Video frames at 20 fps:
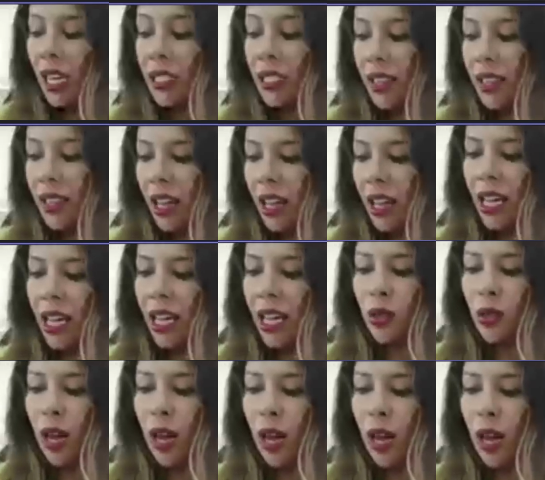Y,
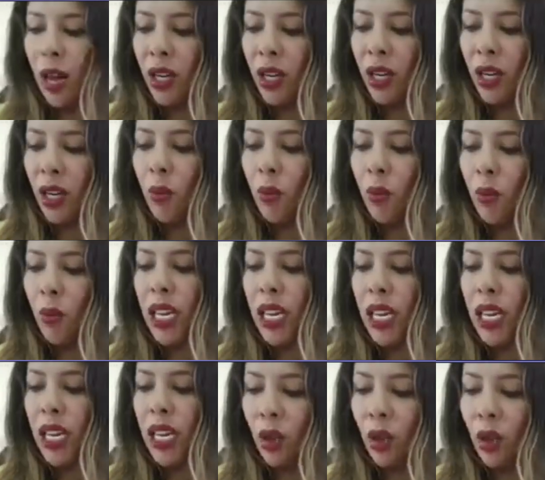es, eh, y está
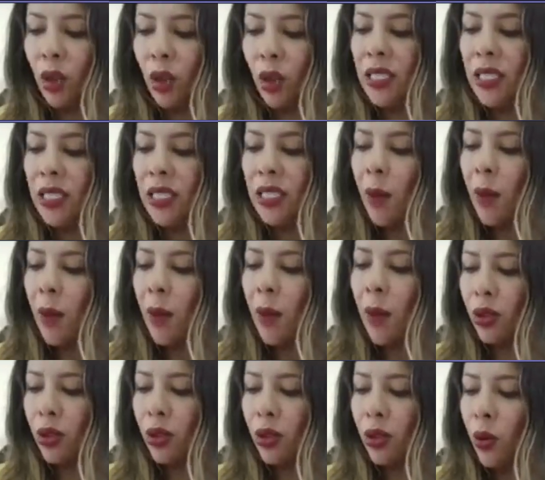en nuestras manos como
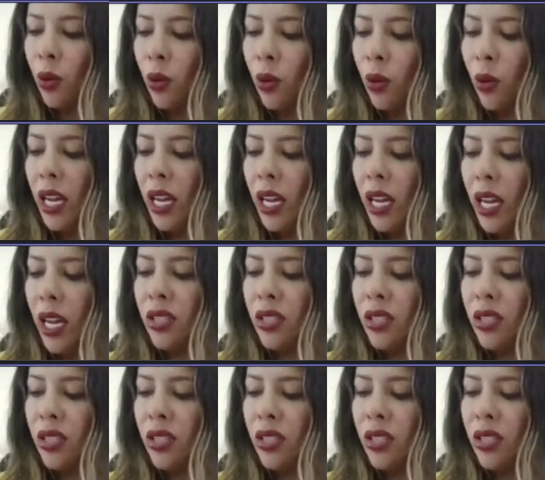legisladores